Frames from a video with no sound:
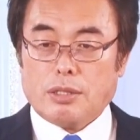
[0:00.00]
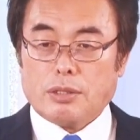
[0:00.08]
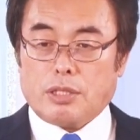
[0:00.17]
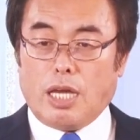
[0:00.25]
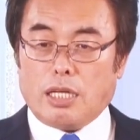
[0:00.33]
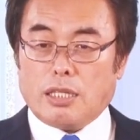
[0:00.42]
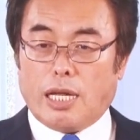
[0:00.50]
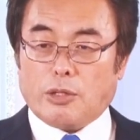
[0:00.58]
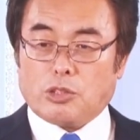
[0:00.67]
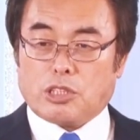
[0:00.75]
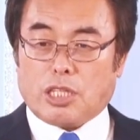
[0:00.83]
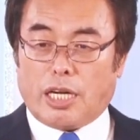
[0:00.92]
セ霊の
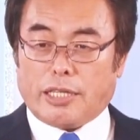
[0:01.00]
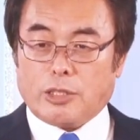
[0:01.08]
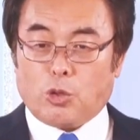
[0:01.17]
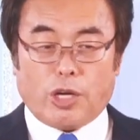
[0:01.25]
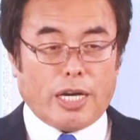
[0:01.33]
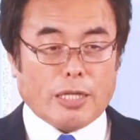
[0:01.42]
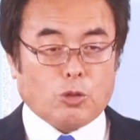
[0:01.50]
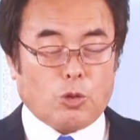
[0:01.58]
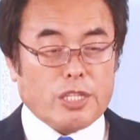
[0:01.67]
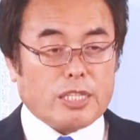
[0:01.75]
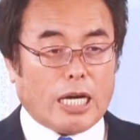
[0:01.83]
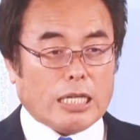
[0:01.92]
力によらないと
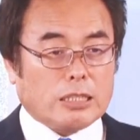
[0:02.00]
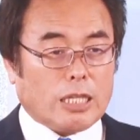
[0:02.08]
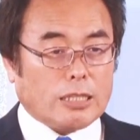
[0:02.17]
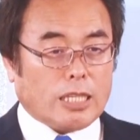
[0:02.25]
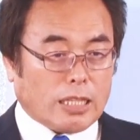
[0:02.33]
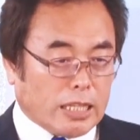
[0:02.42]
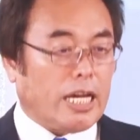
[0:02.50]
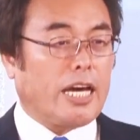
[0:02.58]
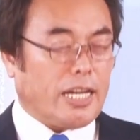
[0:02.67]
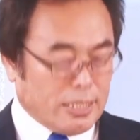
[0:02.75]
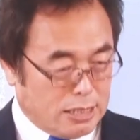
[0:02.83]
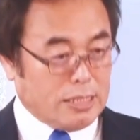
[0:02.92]
理解すら敵な
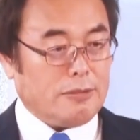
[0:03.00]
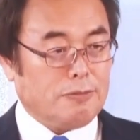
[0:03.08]
話